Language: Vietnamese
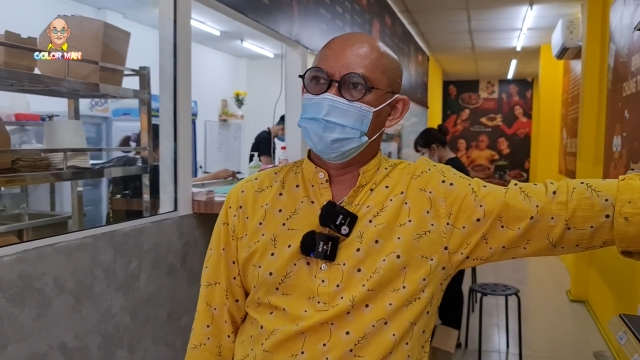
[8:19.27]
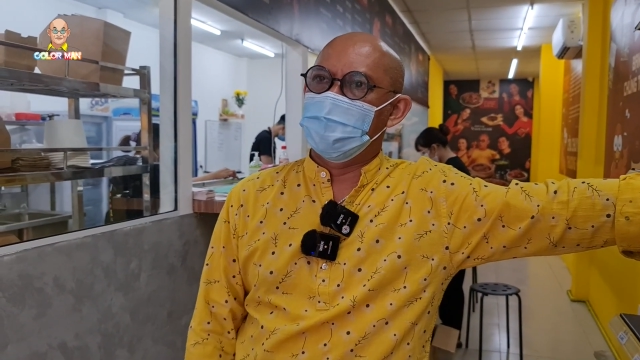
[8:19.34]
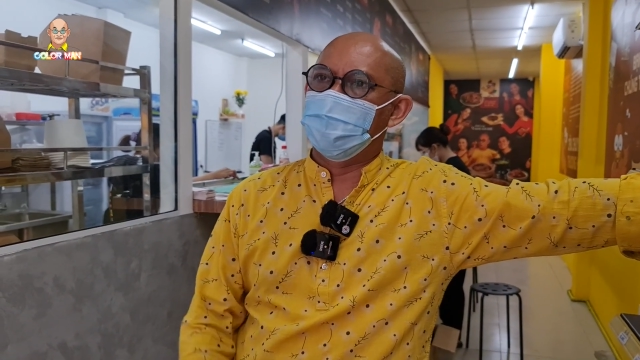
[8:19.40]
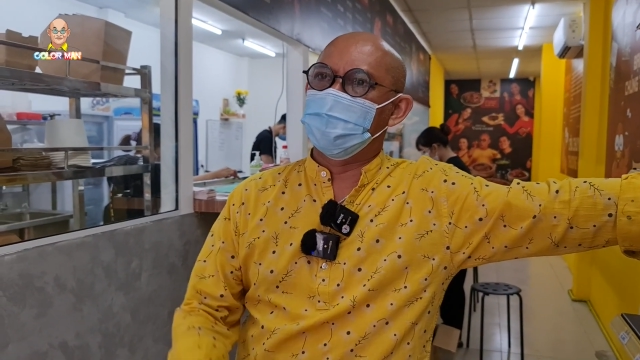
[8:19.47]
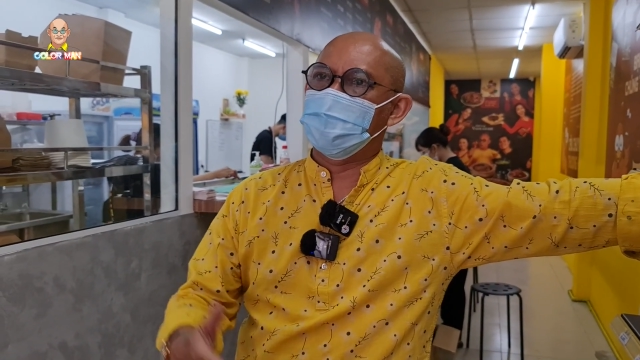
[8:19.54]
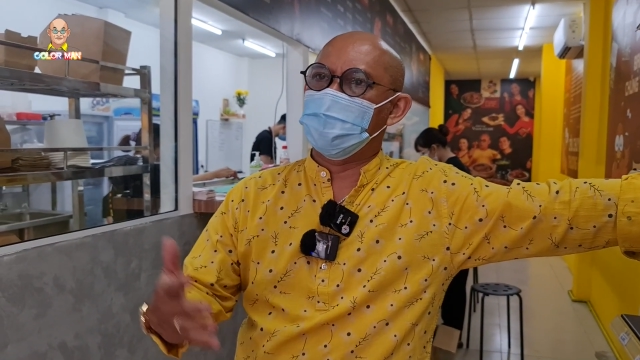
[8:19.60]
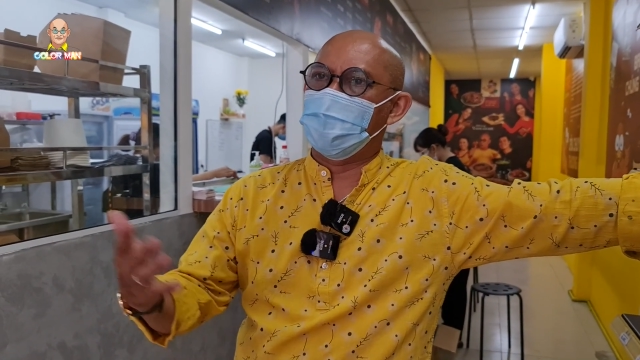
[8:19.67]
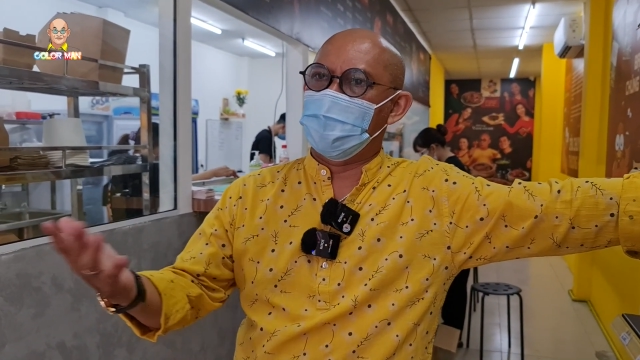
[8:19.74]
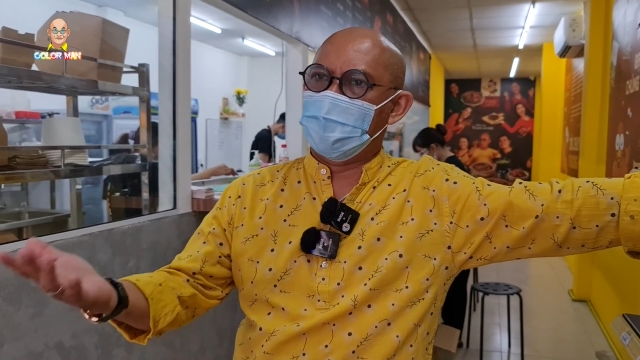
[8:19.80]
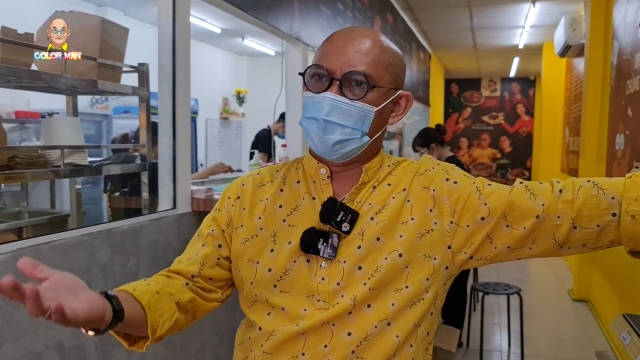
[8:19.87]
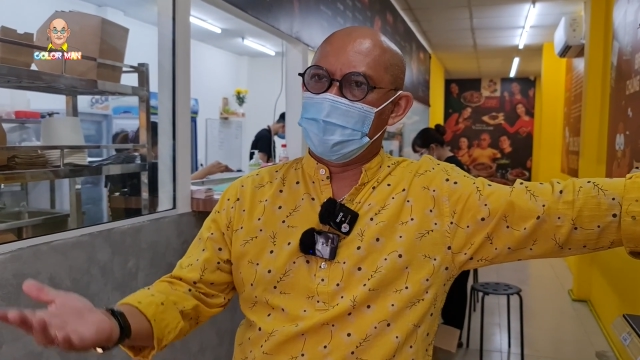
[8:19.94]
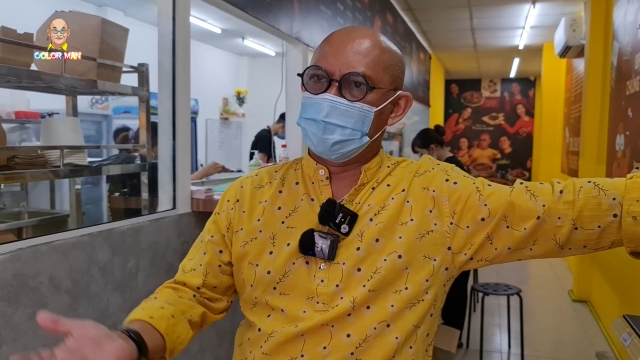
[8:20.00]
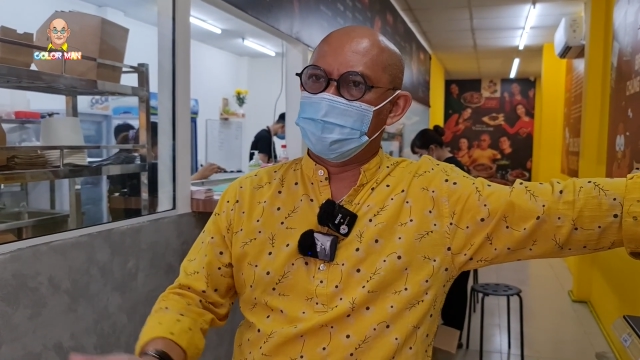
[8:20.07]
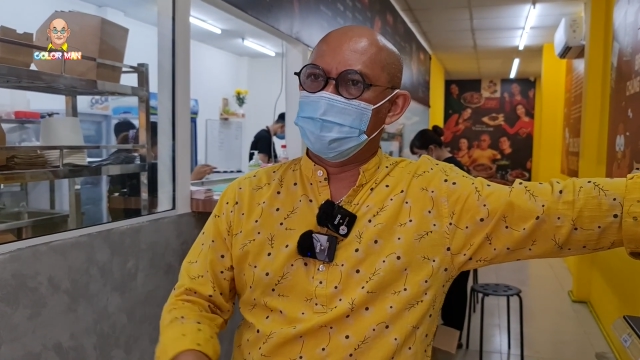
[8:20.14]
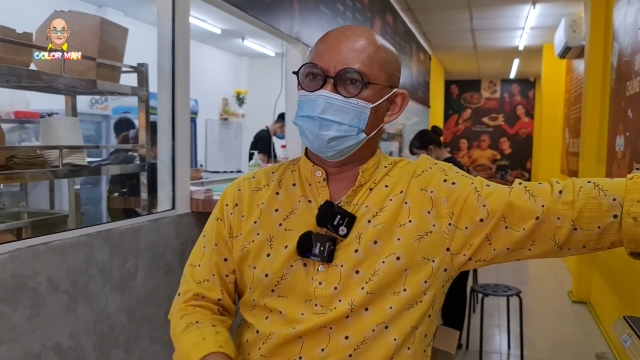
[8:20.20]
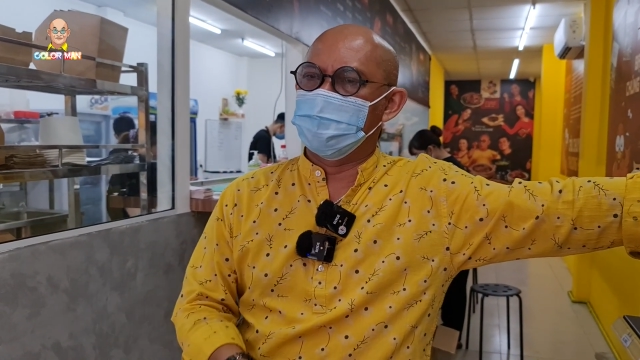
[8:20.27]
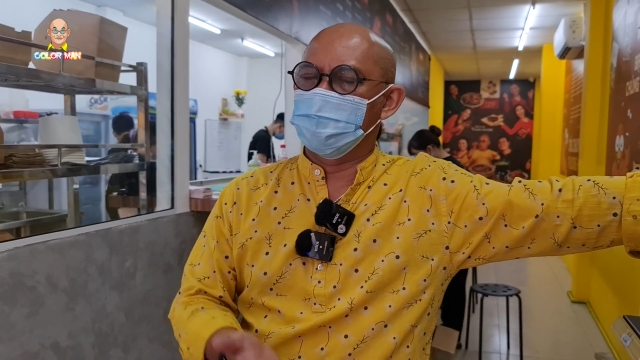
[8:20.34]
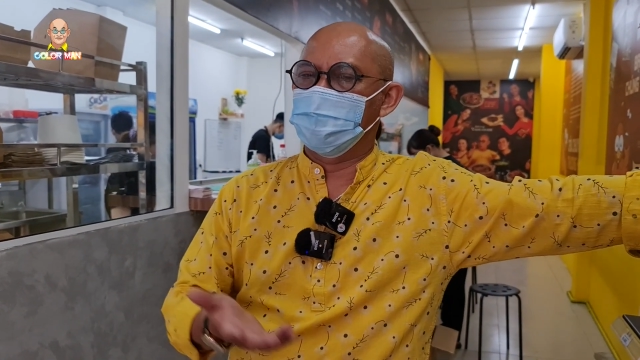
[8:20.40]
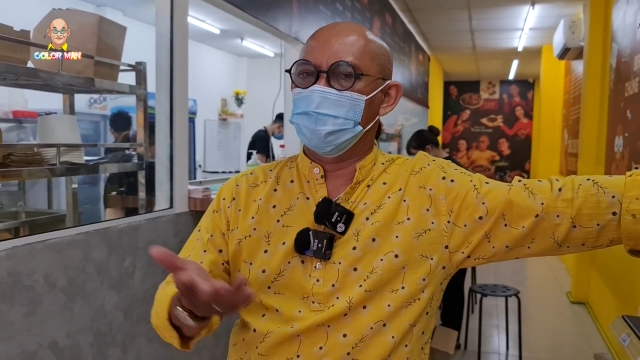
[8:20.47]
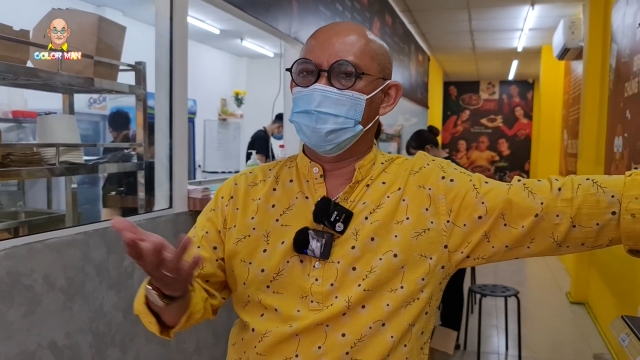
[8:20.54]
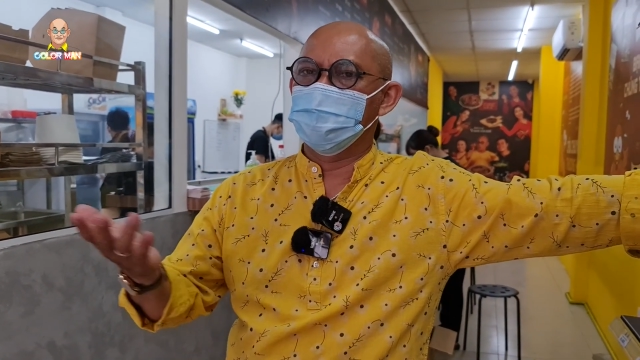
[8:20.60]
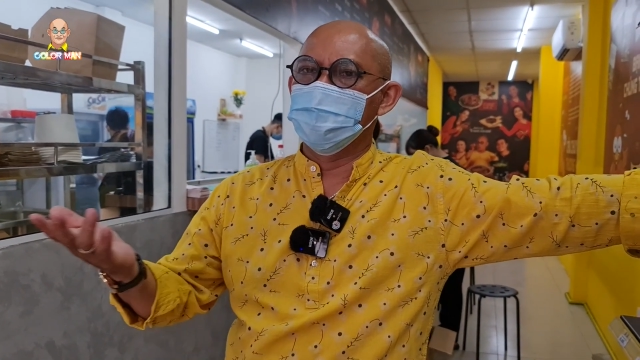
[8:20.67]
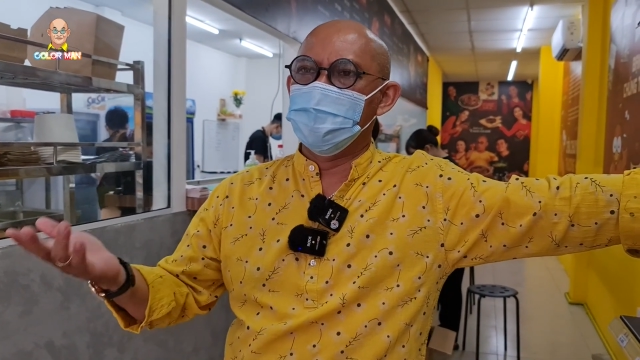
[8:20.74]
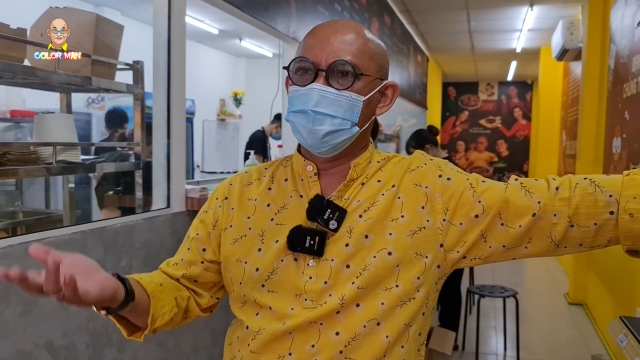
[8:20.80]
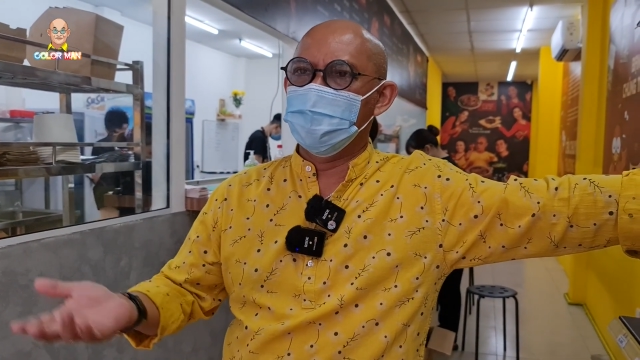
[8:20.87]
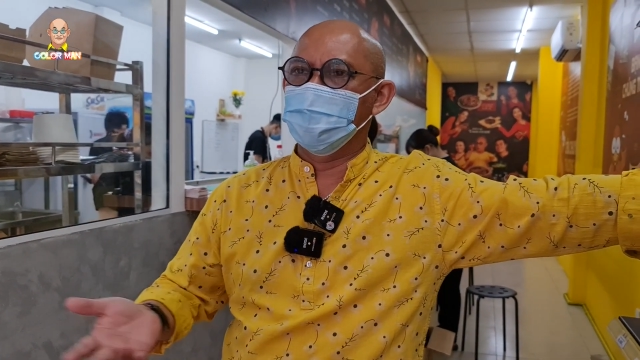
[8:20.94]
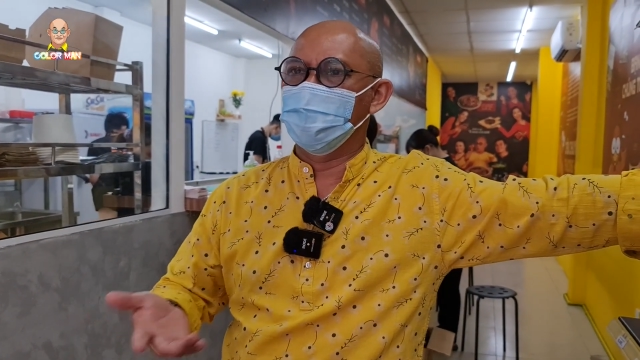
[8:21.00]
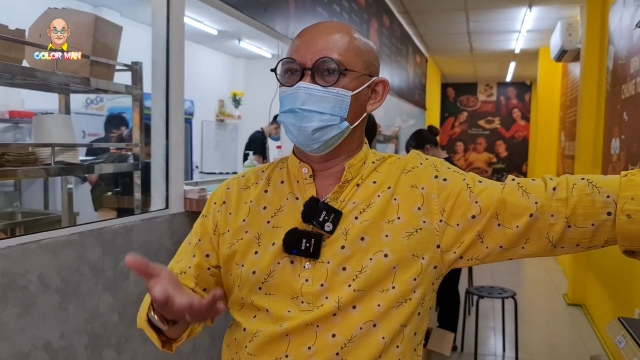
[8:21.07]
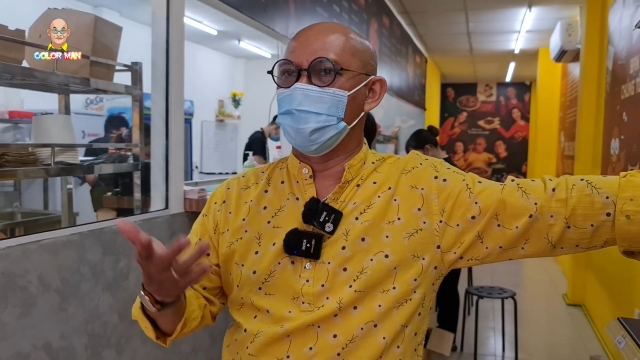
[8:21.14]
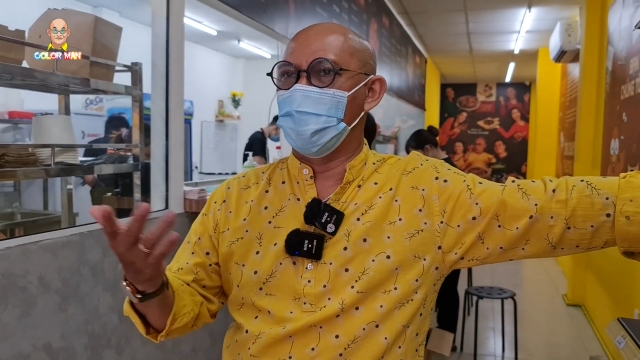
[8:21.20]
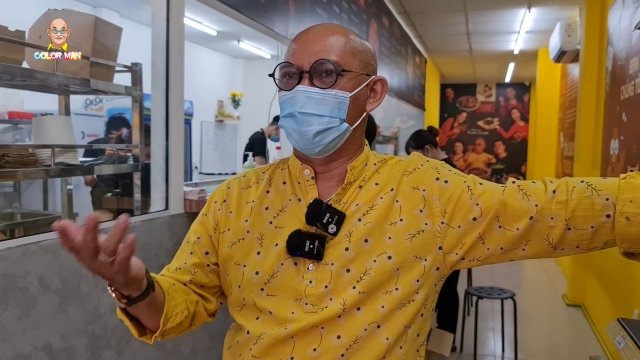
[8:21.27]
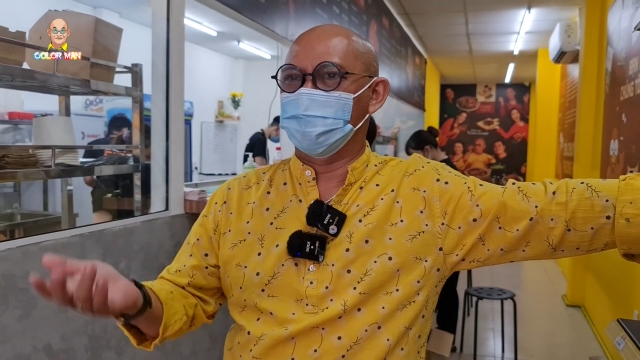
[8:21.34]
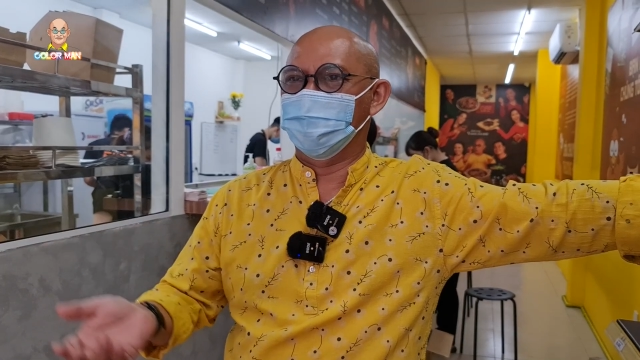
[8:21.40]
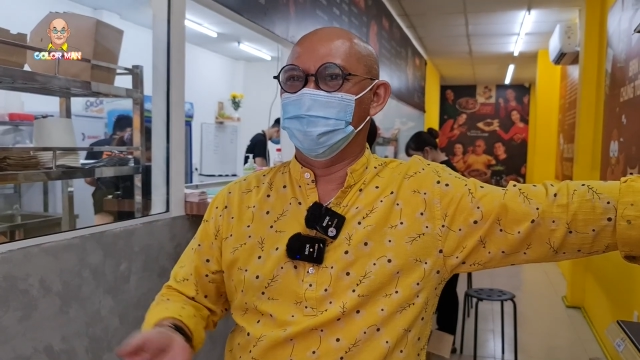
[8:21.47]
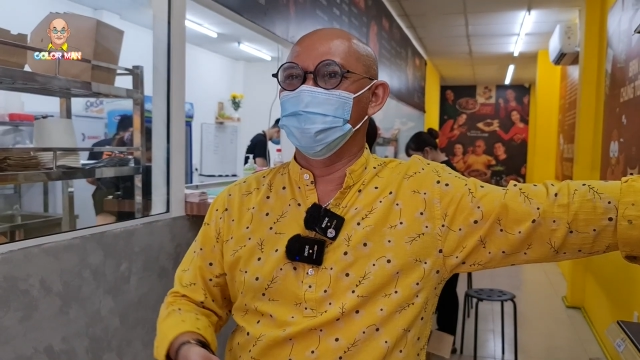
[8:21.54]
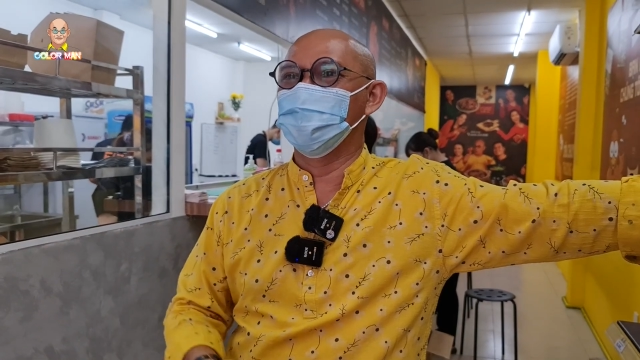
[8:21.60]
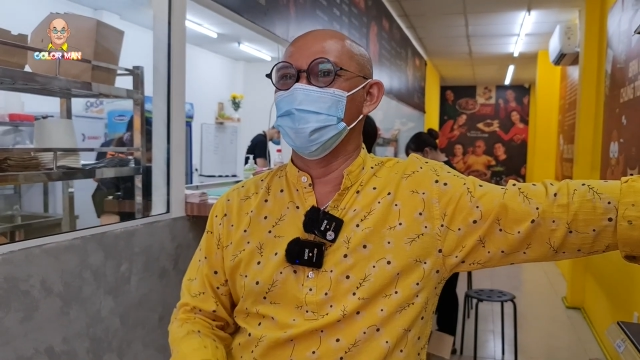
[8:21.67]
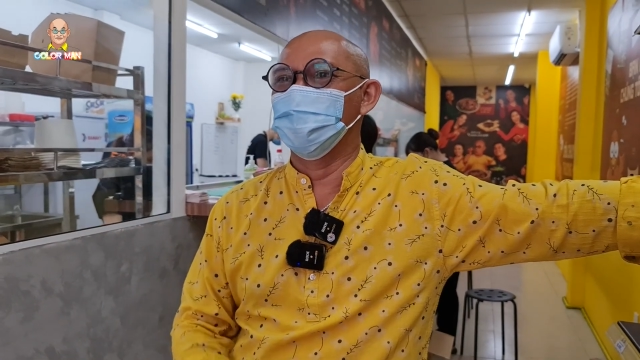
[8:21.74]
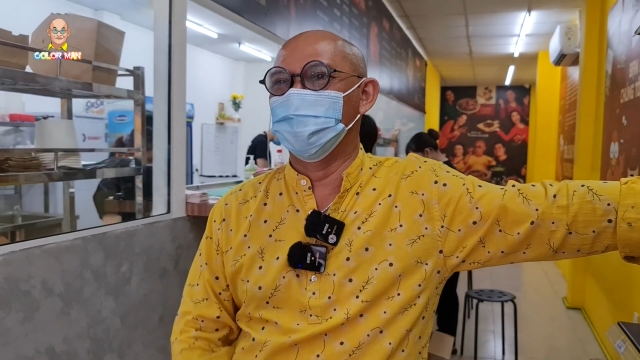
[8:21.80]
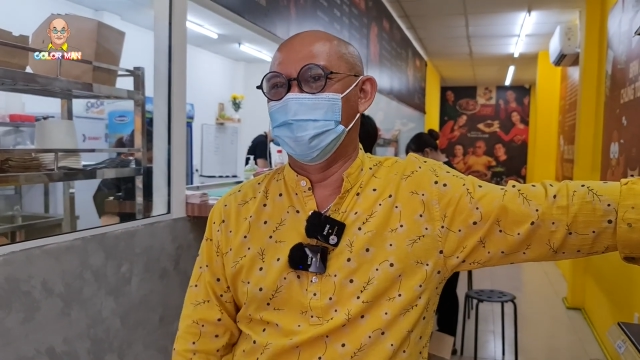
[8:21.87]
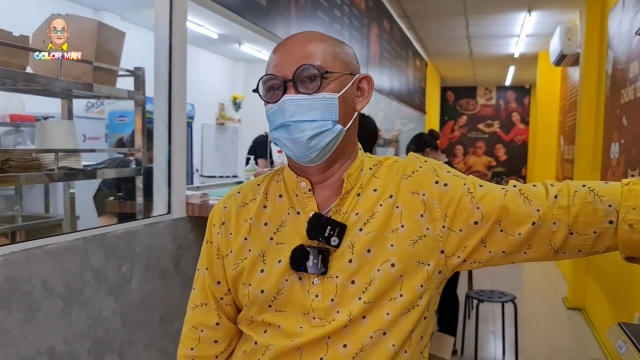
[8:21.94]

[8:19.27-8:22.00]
làm một cái quán ăn, rồi có bia có bọt, rồi nói chung là